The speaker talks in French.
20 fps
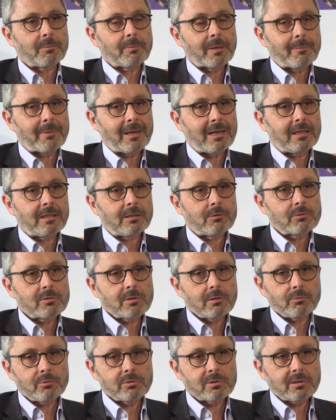pas mal, et nos
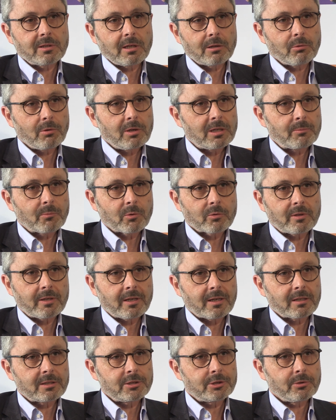industries
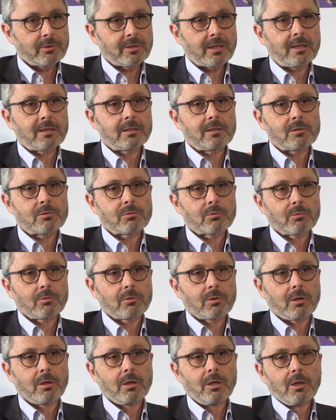agroalimentaires régionales qui sont